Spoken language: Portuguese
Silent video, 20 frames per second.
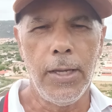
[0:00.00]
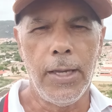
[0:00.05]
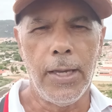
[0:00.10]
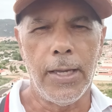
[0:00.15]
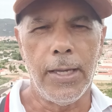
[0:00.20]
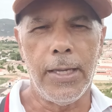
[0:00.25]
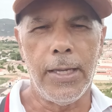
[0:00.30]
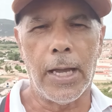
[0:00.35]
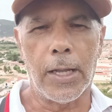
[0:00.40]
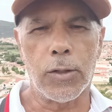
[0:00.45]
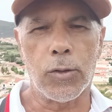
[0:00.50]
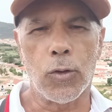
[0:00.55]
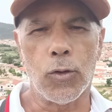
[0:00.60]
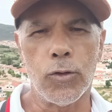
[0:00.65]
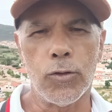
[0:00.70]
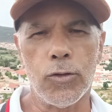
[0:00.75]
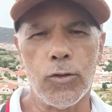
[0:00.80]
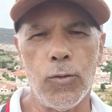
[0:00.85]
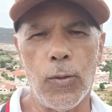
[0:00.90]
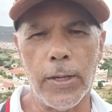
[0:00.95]
e a
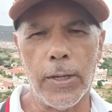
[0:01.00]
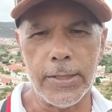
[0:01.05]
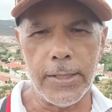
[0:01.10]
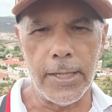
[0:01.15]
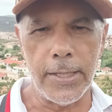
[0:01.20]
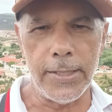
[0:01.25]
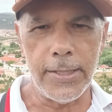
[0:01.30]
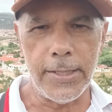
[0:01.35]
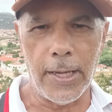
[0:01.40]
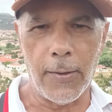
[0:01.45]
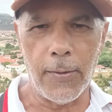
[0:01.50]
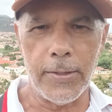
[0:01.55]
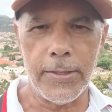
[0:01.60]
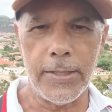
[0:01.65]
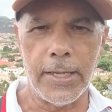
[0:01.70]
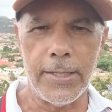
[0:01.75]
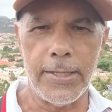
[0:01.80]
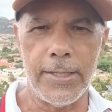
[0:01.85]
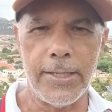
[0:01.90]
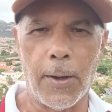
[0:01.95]
todos do Essencial,
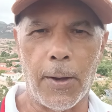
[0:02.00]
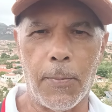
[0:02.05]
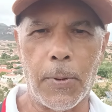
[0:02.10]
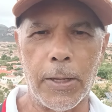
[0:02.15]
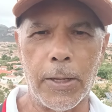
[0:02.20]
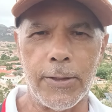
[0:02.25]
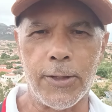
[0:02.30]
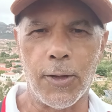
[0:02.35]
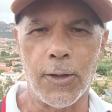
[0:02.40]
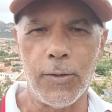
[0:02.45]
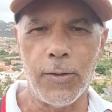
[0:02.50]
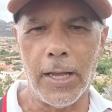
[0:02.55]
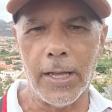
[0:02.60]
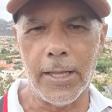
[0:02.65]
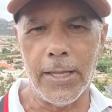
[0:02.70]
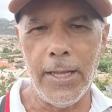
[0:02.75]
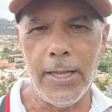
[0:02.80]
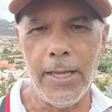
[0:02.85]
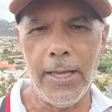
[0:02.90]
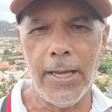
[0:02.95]
Essencial para o seu dia a
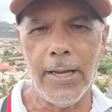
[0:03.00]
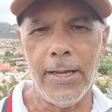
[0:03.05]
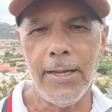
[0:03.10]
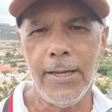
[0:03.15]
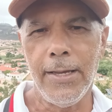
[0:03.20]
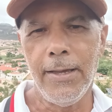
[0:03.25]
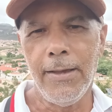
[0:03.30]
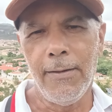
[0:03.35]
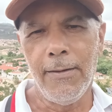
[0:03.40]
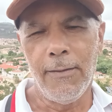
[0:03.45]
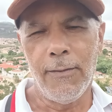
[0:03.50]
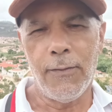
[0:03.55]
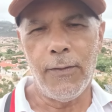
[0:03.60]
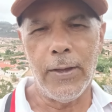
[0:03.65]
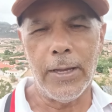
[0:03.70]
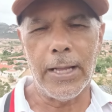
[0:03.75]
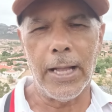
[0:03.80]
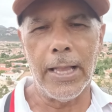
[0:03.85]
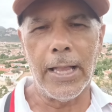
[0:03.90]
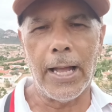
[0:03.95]
dia.
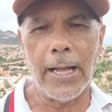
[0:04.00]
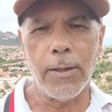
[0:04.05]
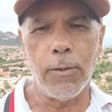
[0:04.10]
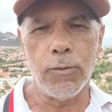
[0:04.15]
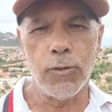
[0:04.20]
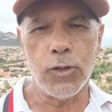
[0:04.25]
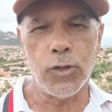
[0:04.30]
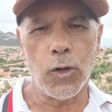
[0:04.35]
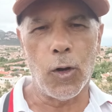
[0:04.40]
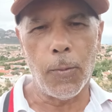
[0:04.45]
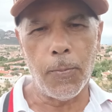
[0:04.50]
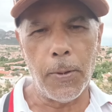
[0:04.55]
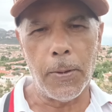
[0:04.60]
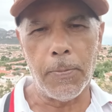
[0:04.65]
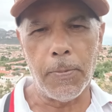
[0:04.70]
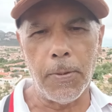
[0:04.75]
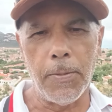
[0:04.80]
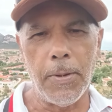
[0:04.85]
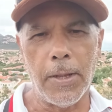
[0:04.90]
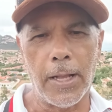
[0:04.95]
Fica lá no shopping, a
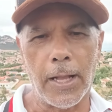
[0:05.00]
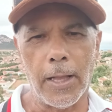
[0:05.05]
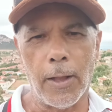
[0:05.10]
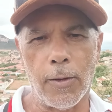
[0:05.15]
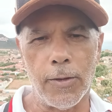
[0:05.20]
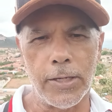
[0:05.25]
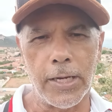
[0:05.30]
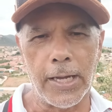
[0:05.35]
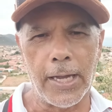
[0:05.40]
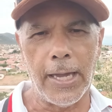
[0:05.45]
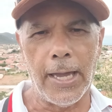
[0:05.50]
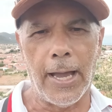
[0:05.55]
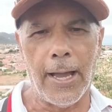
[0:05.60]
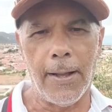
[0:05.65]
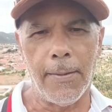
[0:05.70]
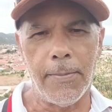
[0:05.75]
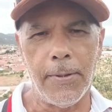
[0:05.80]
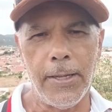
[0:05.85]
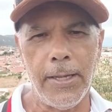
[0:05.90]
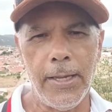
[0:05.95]
primeira loja que
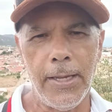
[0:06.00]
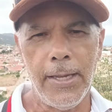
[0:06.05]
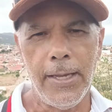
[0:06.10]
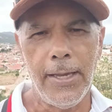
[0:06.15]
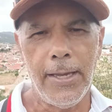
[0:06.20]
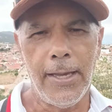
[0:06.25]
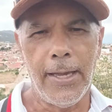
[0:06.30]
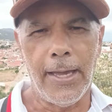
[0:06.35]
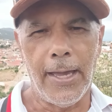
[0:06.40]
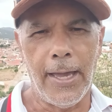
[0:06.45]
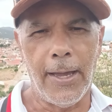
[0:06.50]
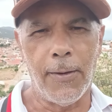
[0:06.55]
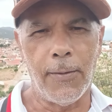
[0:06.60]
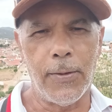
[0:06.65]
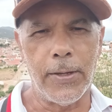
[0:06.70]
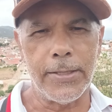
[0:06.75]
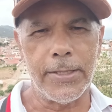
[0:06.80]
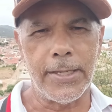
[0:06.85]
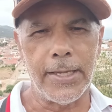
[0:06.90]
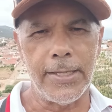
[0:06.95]
abre é
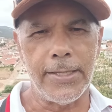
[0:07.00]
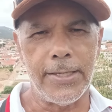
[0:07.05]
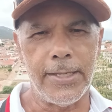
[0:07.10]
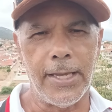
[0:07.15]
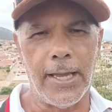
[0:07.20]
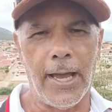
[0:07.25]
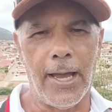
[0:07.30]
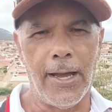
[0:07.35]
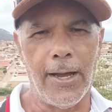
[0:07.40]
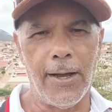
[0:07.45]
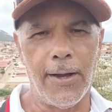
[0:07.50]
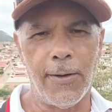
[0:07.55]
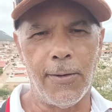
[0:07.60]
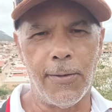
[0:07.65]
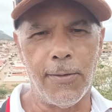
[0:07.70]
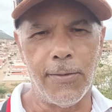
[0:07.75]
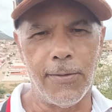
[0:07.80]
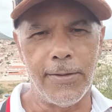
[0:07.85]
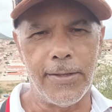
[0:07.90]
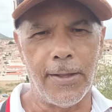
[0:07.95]
o
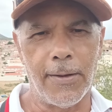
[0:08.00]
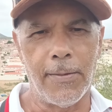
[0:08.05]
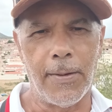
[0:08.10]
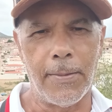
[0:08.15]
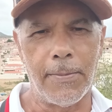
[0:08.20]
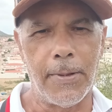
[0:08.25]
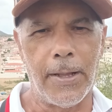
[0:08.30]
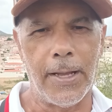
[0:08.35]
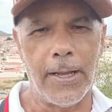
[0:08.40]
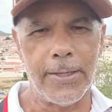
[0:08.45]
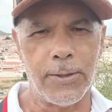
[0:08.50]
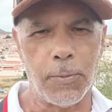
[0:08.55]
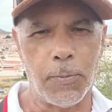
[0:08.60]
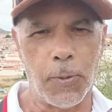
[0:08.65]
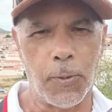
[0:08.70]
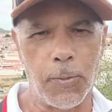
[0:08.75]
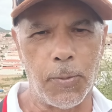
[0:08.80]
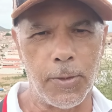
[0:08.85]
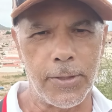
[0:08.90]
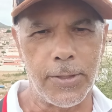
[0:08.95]
essencial. Então, um abraço,
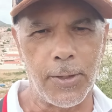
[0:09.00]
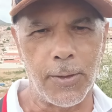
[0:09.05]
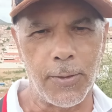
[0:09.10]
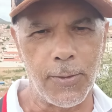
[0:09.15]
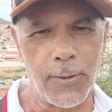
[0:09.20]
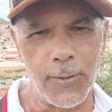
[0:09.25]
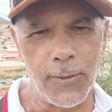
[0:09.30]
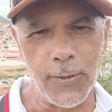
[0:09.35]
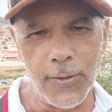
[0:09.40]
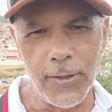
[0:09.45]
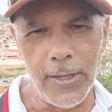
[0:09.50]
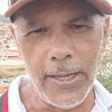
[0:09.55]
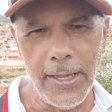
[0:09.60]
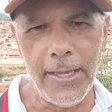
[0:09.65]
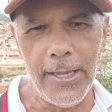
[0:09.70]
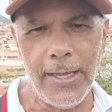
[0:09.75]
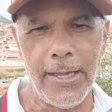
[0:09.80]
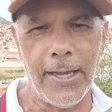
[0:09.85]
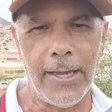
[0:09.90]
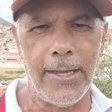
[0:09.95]
promoção todo
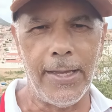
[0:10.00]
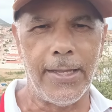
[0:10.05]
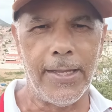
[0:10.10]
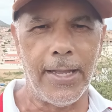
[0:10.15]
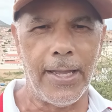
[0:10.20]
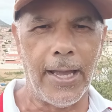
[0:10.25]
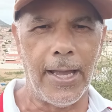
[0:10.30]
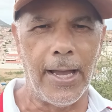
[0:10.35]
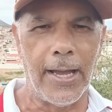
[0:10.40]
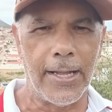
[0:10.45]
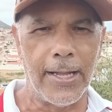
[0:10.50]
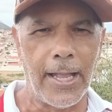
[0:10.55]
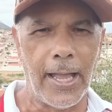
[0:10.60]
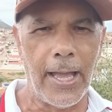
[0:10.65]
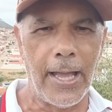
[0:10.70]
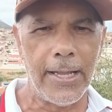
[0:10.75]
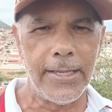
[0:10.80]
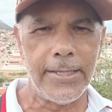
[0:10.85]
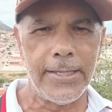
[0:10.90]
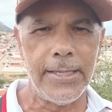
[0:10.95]
dia, entrega
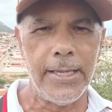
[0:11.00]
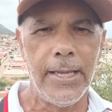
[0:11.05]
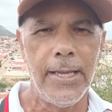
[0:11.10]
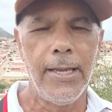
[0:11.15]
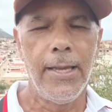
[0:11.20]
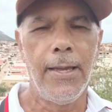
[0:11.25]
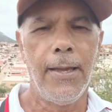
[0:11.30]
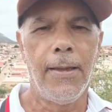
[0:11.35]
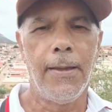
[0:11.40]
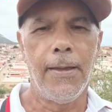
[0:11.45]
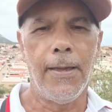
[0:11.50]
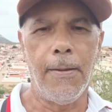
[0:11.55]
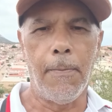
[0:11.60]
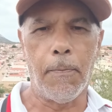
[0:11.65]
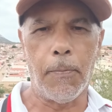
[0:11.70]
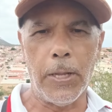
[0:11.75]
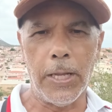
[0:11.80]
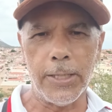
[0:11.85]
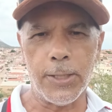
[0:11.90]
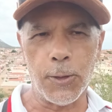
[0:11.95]
grátis e
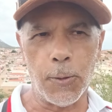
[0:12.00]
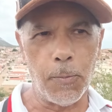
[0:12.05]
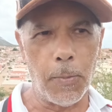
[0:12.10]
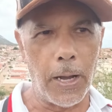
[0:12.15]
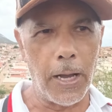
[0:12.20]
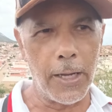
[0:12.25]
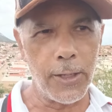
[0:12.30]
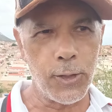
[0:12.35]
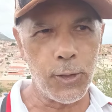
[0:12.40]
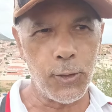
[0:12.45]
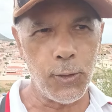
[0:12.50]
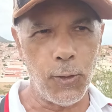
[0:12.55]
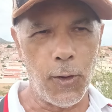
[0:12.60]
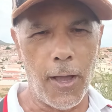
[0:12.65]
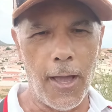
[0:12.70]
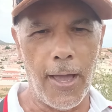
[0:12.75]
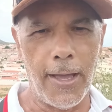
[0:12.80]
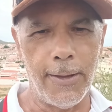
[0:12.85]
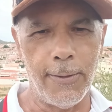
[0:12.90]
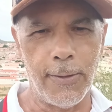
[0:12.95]
preço baixo
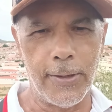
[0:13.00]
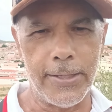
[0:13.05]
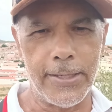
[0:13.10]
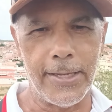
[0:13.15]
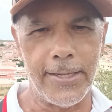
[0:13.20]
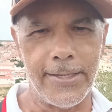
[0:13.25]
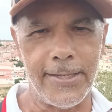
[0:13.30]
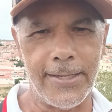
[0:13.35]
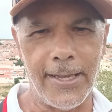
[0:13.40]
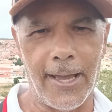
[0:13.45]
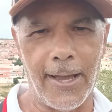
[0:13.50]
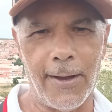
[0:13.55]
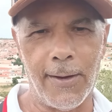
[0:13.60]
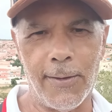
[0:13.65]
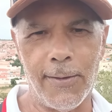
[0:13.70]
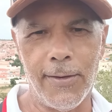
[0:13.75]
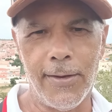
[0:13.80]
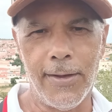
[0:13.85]
é no essencial.